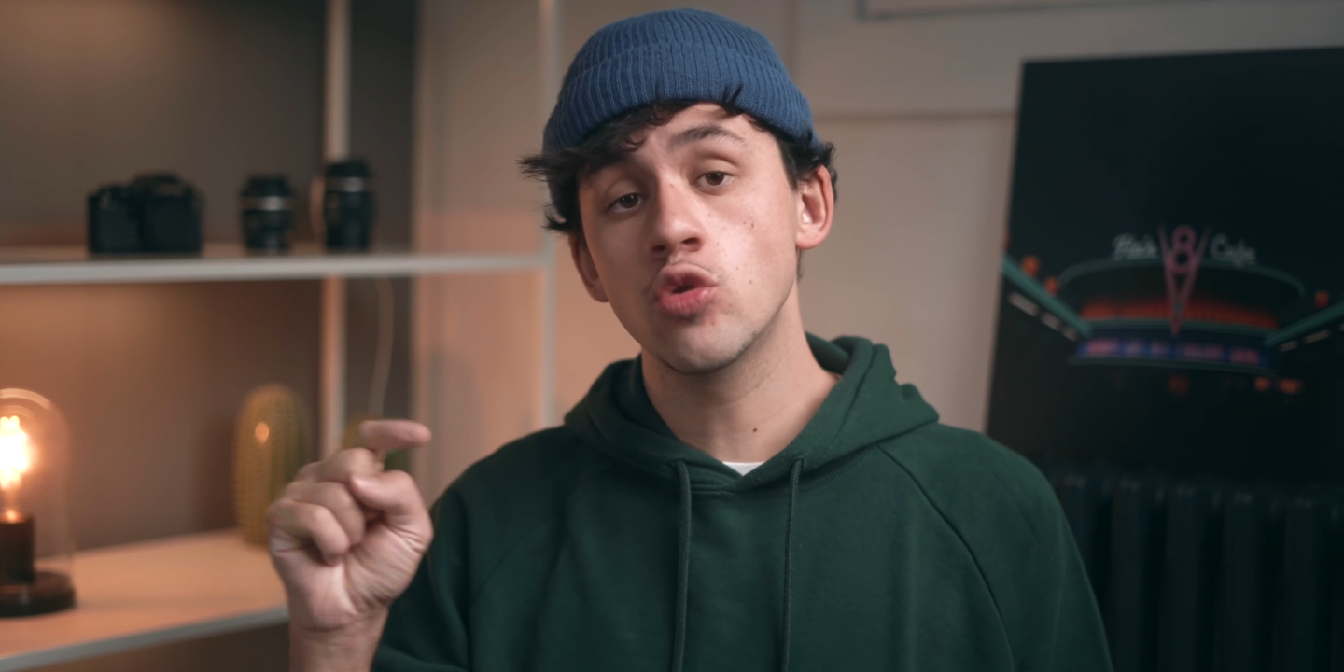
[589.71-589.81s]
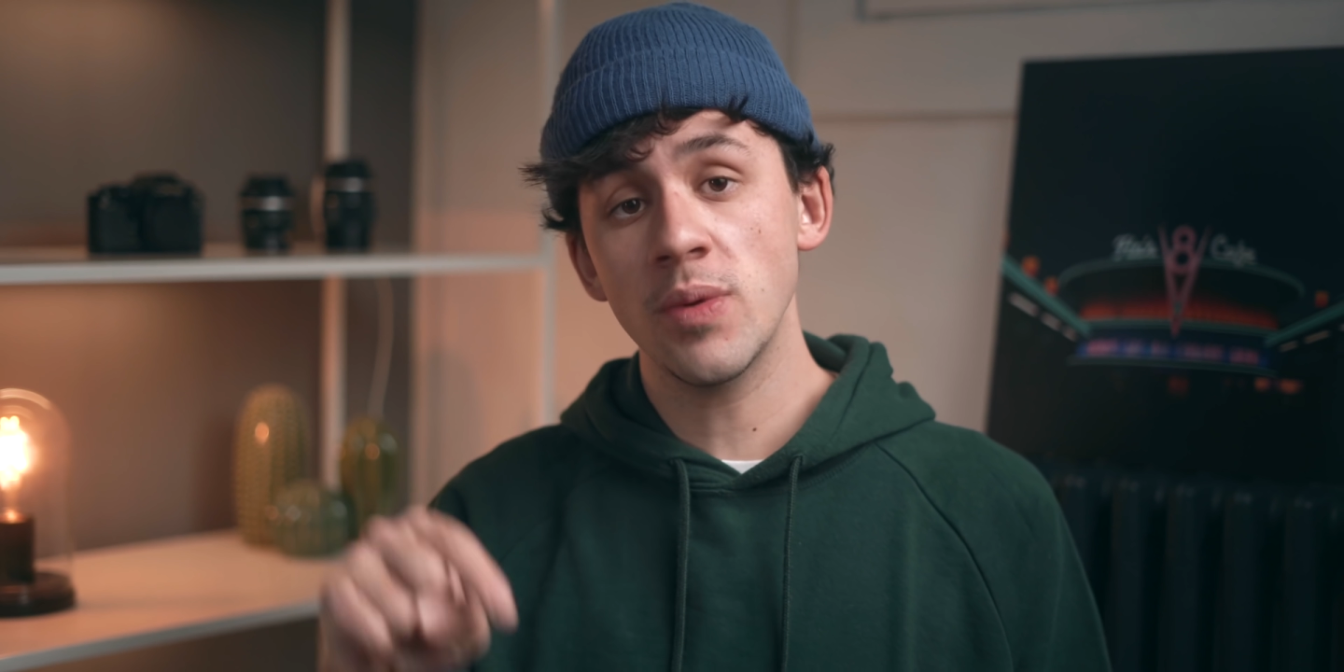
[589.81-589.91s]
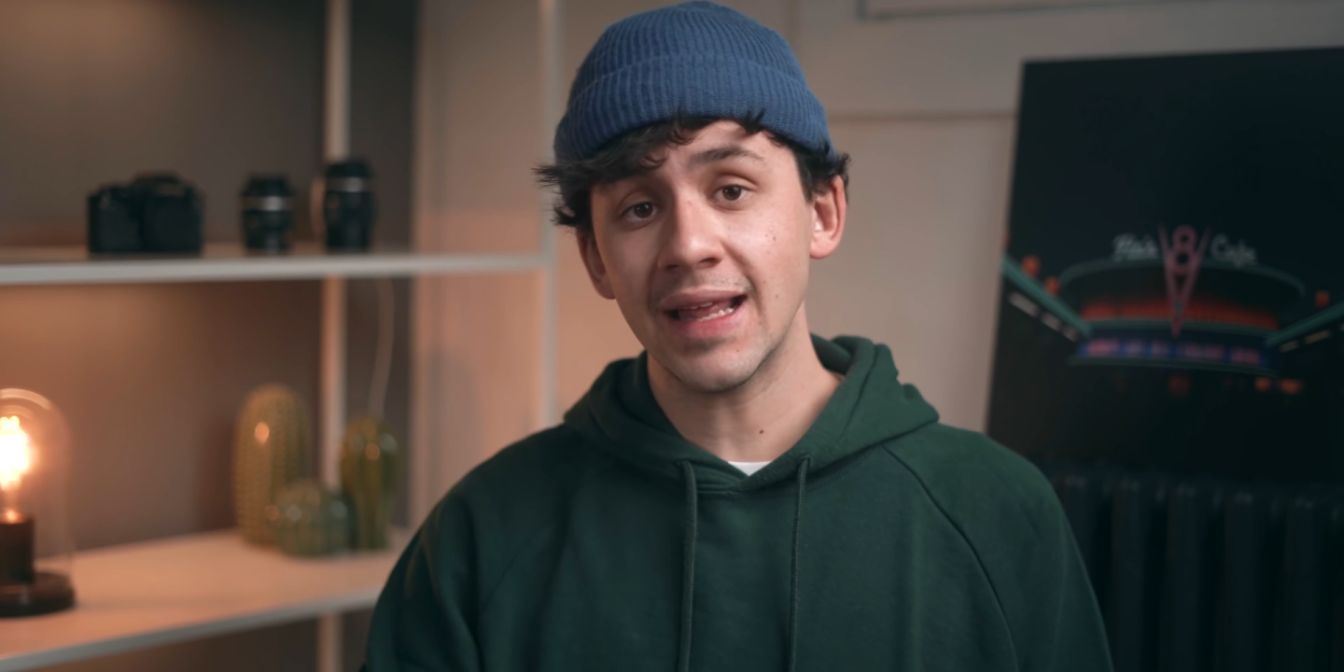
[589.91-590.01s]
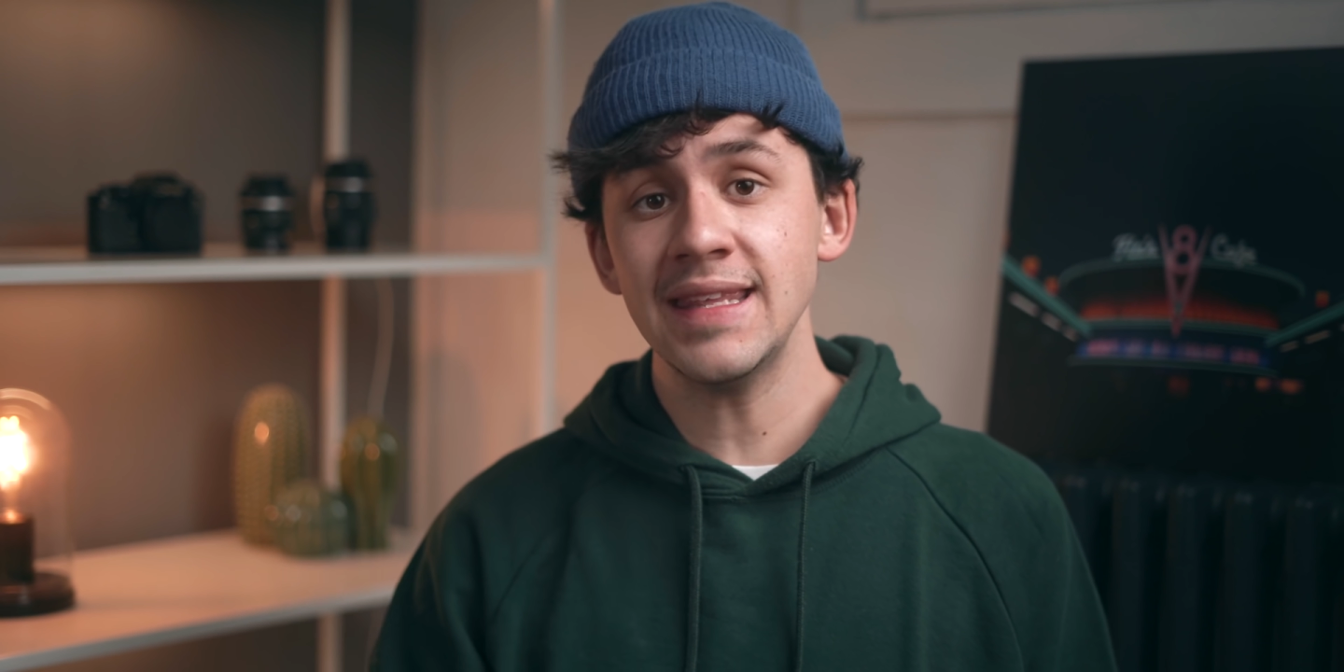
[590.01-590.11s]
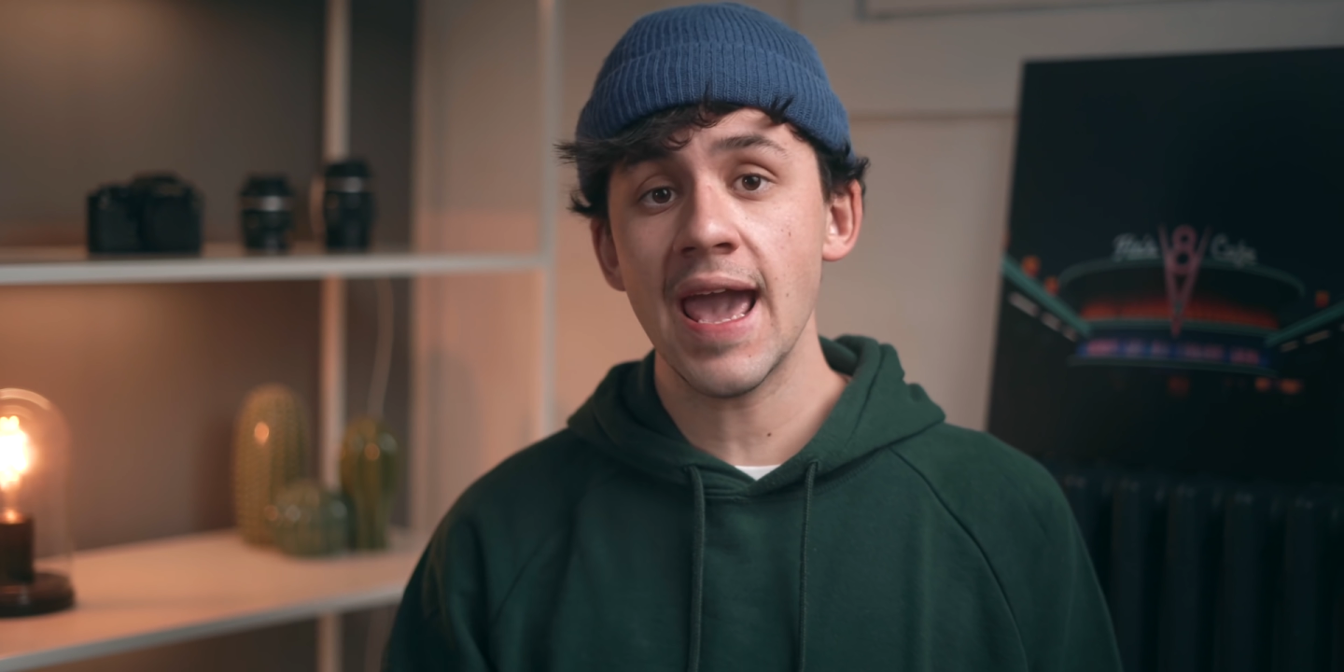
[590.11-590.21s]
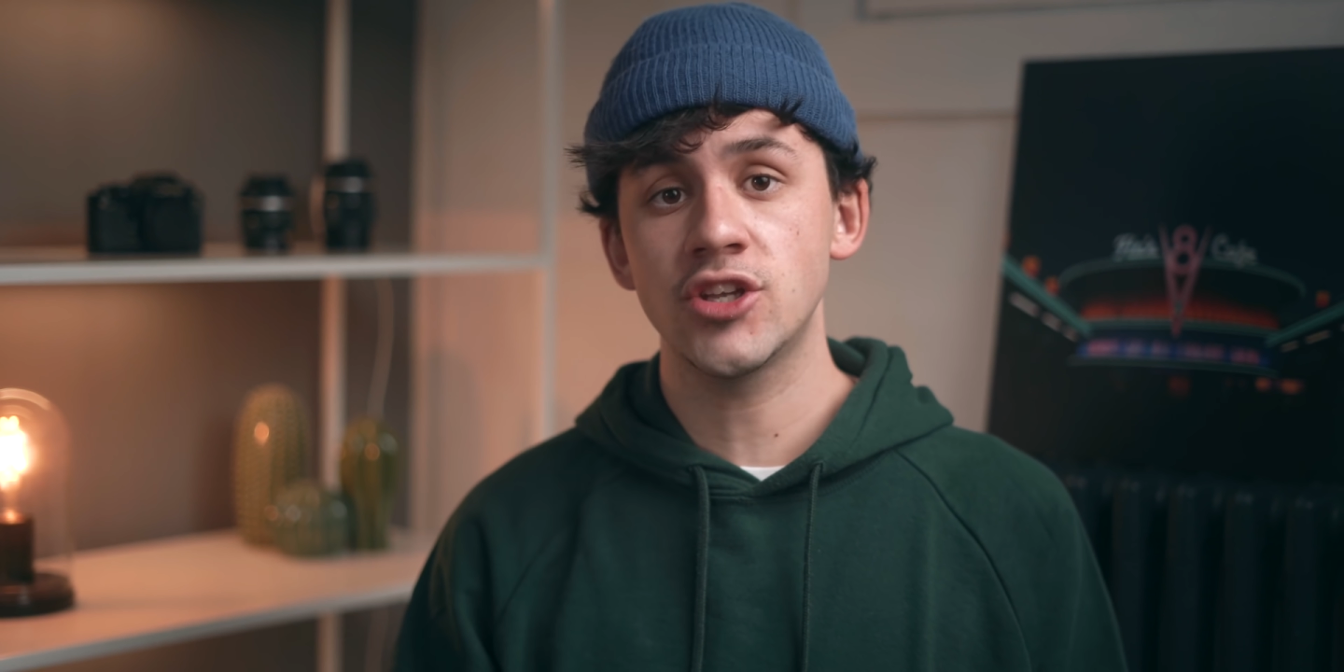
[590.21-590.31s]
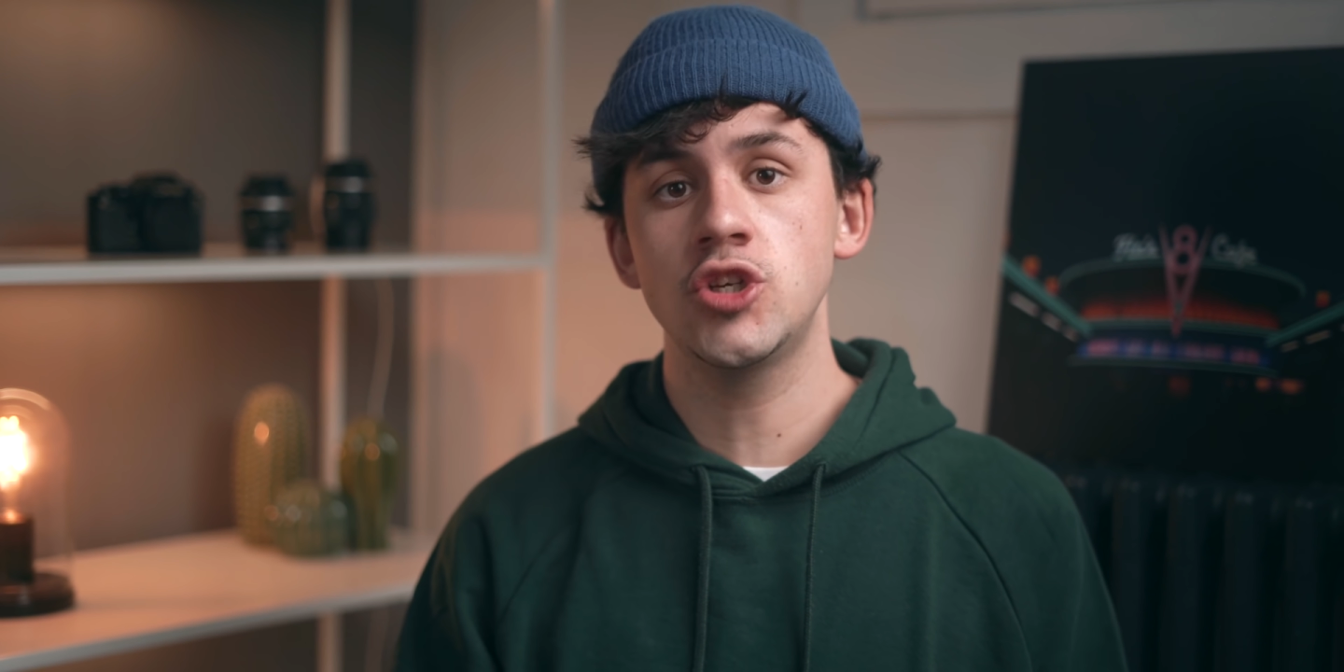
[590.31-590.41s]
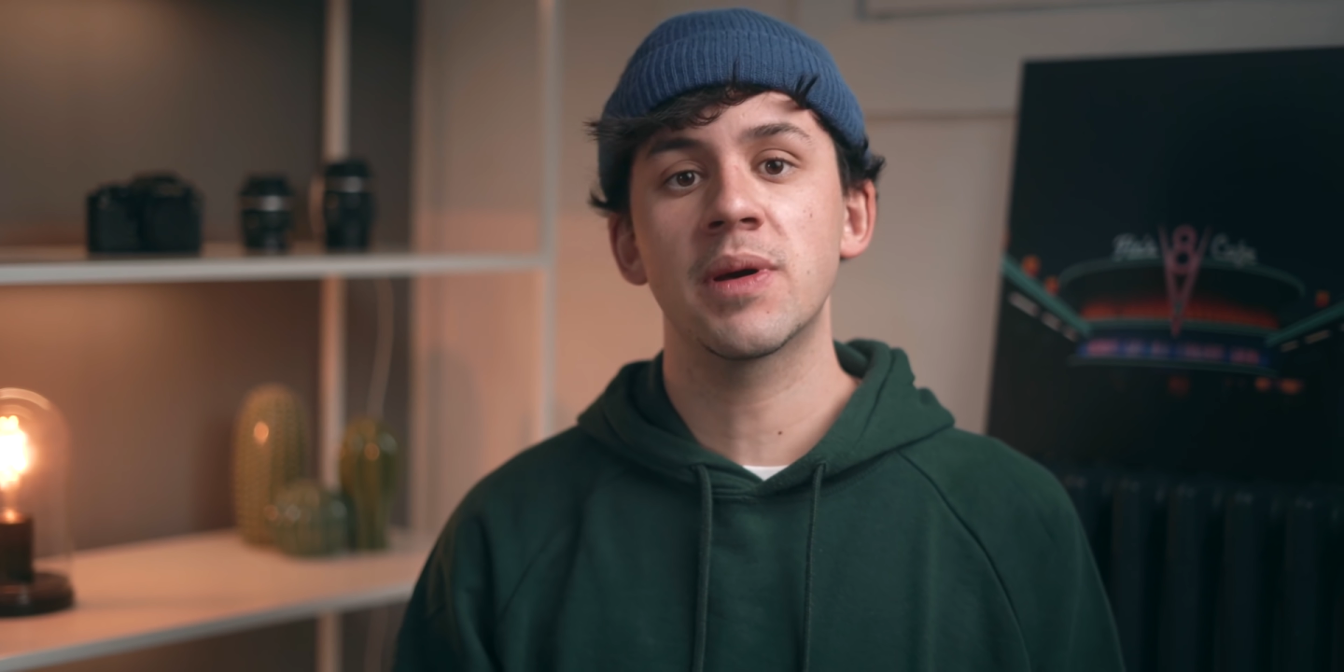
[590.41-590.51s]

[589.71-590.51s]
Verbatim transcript: 2010